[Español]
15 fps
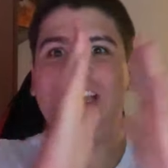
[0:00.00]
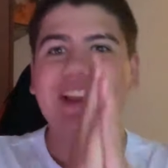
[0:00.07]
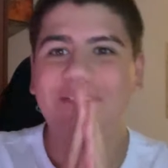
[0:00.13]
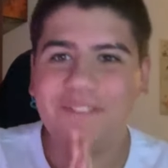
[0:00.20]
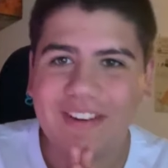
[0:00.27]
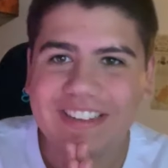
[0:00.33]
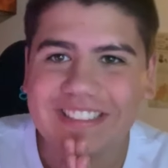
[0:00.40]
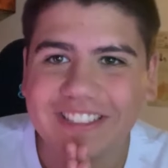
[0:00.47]
¿Qué
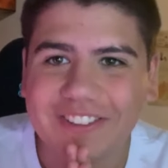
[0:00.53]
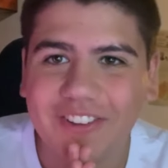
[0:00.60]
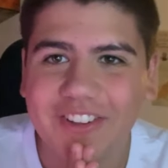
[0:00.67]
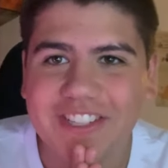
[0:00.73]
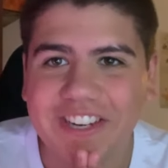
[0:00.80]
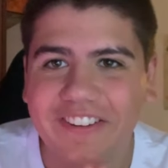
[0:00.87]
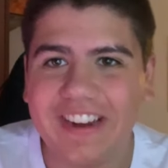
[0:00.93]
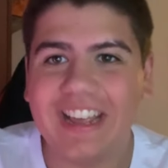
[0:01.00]
pasa todos
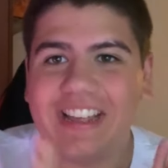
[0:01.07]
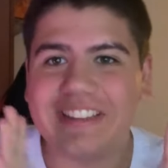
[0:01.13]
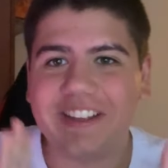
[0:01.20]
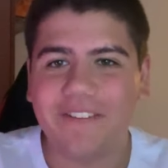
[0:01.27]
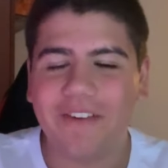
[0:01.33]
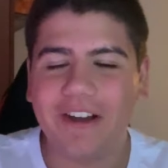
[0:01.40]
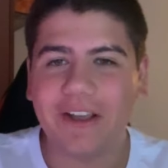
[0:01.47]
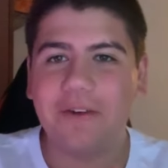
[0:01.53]
chavales?
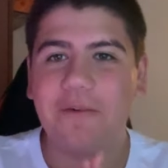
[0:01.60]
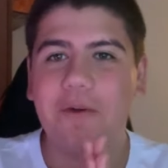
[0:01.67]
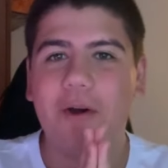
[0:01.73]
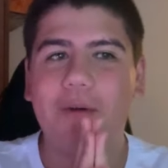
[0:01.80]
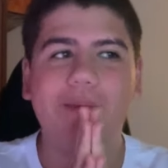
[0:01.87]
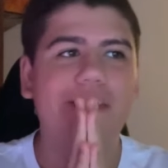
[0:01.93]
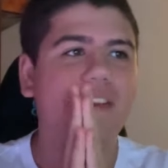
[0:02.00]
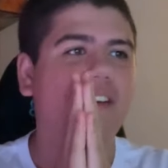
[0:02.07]
Estamos aquí en un
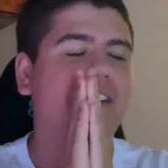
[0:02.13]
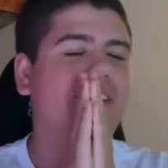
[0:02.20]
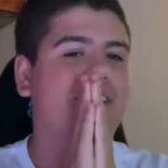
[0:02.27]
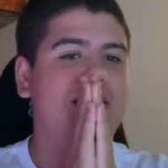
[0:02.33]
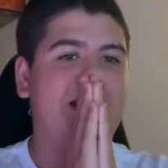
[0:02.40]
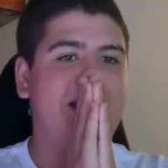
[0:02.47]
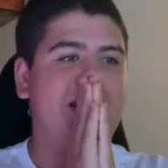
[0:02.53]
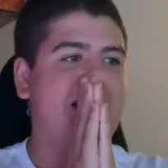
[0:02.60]
nuevo vídeo
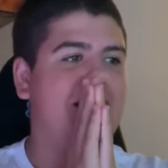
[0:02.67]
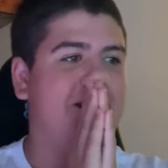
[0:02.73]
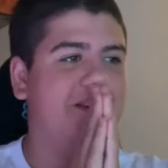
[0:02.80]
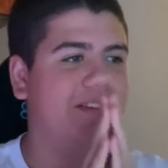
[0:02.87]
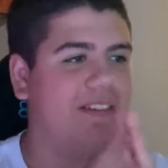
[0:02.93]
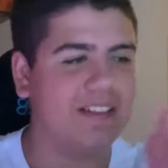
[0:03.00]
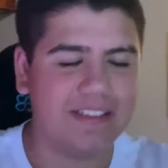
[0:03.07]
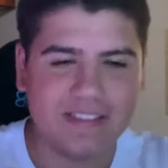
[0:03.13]

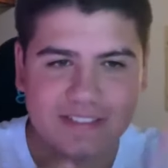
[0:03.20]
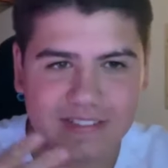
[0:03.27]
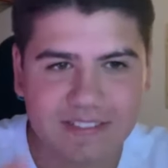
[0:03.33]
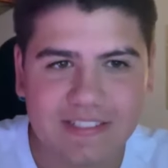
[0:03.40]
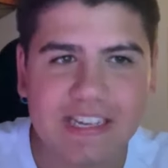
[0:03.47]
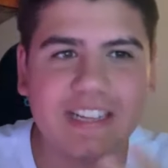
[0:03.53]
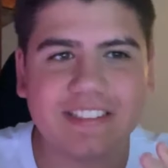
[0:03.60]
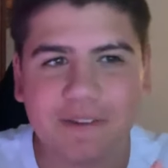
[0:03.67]
y
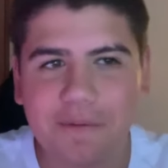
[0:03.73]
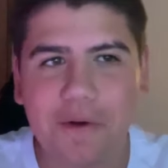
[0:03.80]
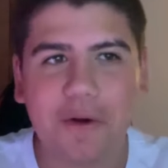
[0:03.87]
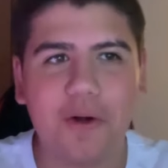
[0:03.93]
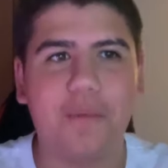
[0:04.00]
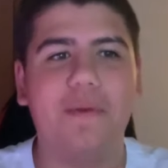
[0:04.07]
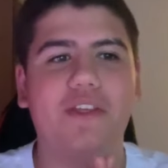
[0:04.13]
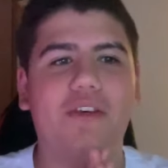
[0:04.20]
ya estamos con
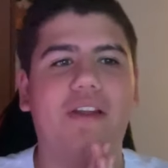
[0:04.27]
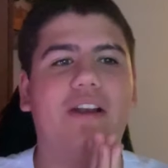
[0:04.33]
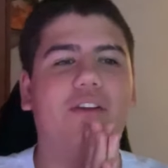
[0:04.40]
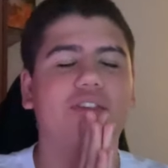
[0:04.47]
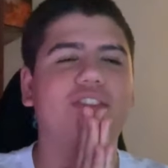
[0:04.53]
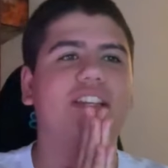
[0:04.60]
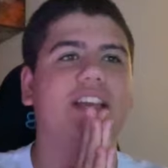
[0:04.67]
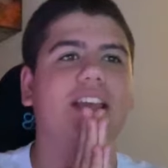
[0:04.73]
los vídeos de la
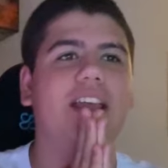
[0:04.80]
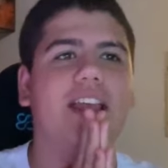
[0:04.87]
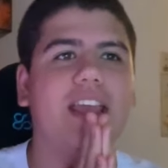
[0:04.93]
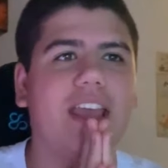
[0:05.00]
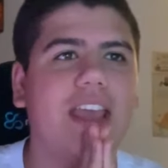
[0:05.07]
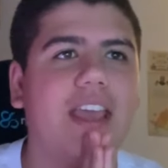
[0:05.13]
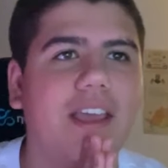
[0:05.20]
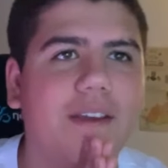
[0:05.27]
noche.
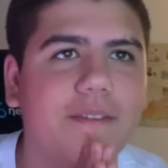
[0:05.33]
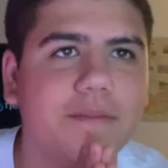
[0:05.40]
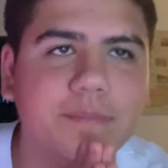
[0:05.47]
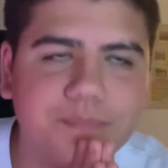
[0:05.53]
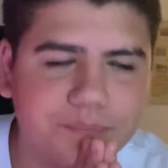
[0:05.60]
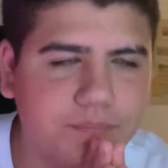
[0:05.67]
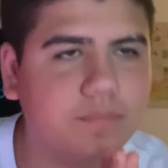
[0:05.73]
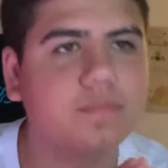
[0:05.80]
Eh,
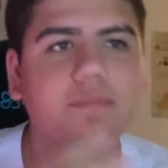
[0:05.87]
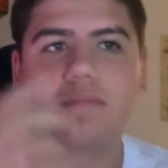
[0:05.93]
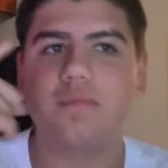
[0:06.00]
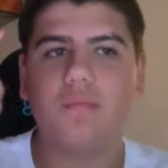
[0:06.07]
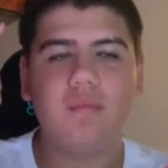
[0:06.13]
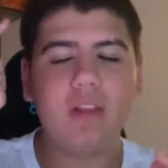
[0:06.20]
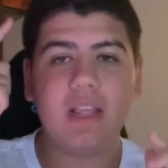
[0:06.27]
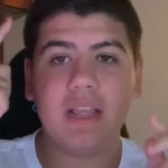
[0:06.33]

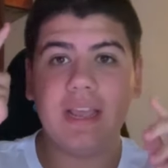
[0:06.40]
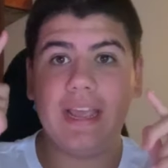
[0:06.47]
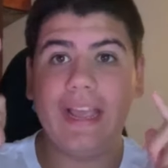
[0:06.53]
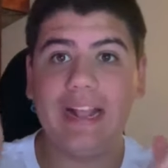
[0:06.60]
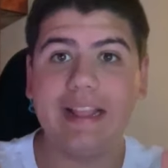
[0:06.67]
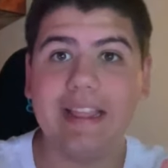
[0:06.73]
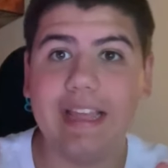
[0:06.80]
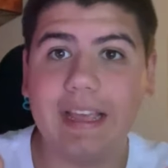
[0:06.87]

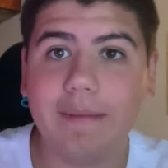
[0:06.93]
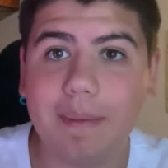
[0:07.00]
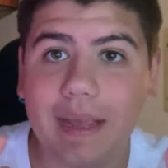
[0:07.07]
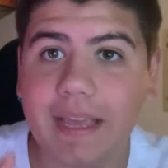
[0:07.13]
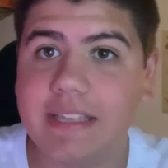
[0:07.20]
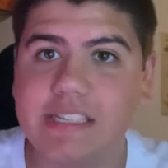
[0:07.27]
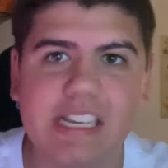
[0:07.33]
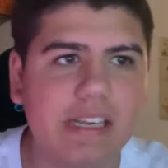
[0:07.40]
el de
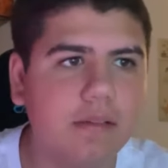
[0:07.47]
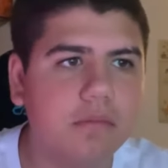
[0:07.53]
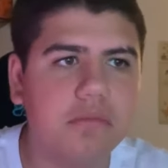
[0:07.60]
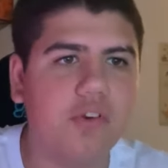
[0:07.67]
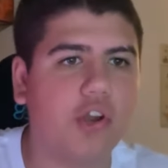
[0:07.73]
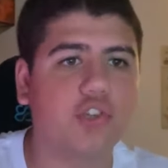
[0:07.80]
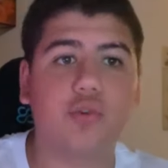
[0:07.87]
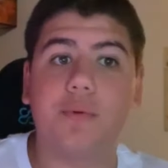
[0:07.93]
Becky G
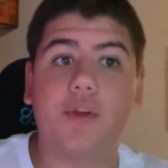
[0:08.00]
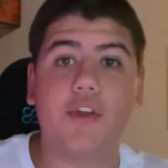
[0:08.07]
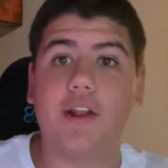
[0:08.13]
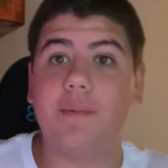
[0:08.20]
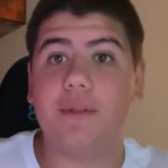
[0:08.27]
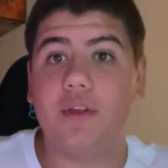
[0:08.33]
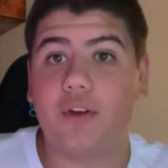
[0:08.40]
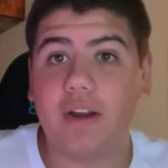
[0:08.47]
no ha subido hoy el
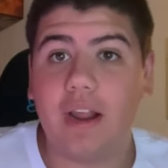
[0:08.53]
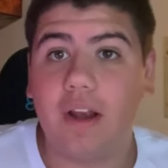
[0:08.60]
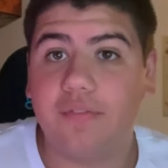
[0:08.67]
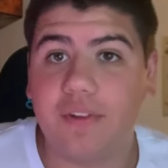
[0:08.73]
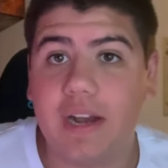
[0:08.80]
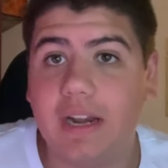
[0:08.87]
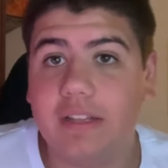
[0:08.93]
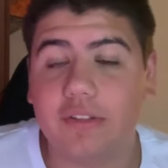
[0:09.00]
videoclip al
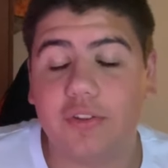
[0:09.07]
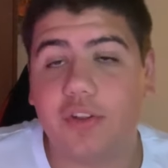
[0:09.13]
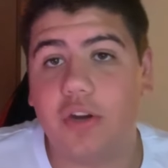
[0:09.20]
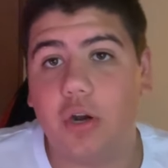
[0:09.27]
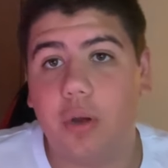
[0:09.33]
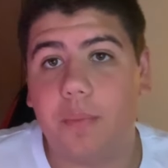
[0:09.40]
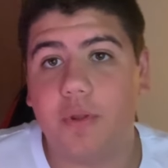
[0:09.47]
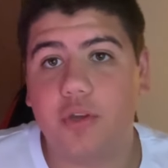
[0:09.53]
final, entonces no
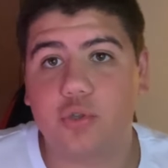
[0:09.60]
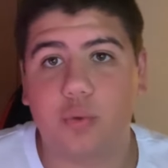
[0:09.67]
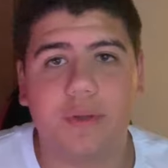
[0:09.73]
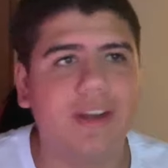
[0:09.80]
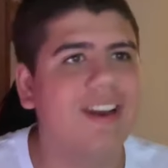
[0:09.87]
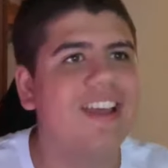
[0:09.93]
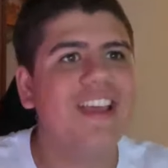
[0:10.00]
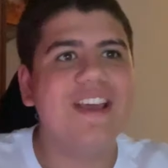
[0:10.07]
lo ha podido
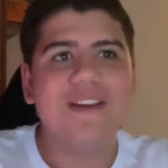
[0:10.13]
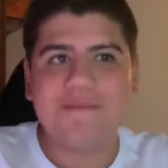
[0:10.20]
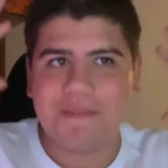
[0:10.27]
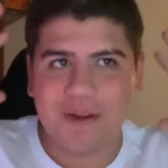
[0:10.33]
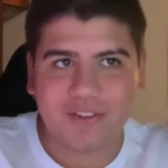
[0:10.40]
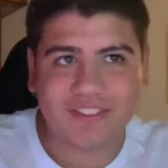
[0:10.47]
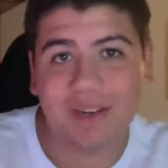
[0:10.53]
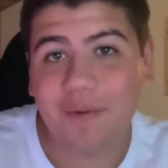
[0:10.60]
subir.
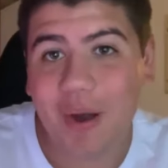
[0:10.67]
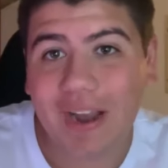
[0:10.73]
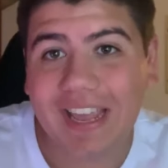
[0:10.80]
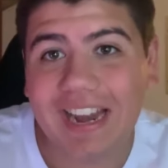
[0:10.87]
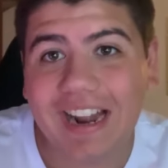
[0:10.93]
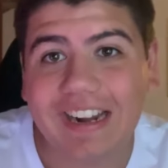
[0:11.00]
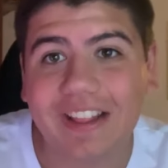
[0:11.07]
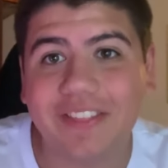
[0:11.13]
Pero estamos aquí
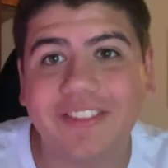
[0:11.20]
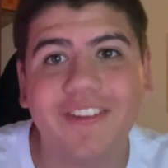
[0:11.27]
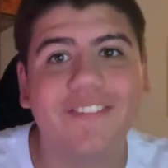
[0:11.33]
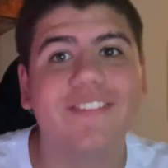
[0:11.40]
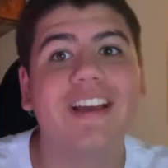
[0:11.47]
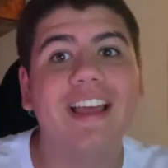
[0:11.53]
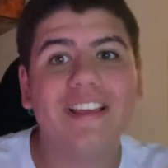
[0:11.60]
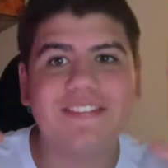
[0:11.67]
en la
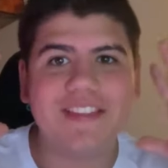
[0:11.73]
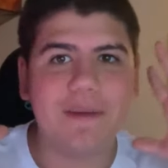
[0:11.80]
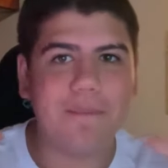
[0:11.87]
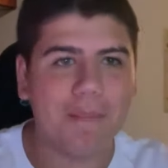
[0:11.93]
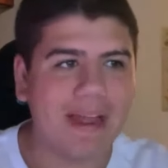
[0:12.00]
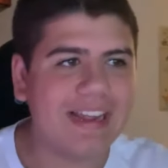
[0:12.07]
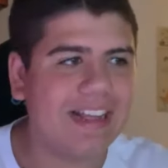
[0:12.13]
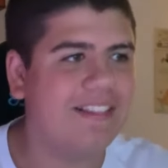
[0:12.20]
reacción de
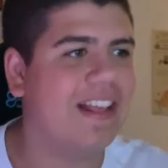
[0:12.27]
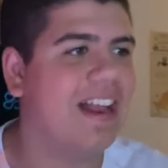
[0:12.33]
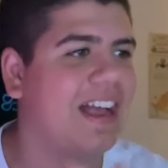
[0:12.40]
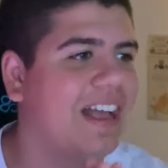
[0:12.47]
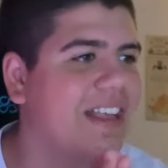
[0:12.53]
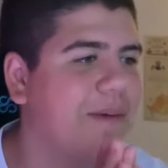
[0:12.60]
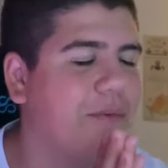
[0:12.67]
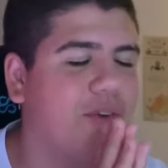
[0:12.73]
Michael de la
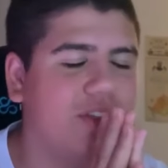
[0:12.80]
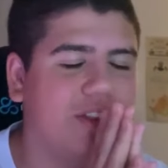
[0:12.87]
calle,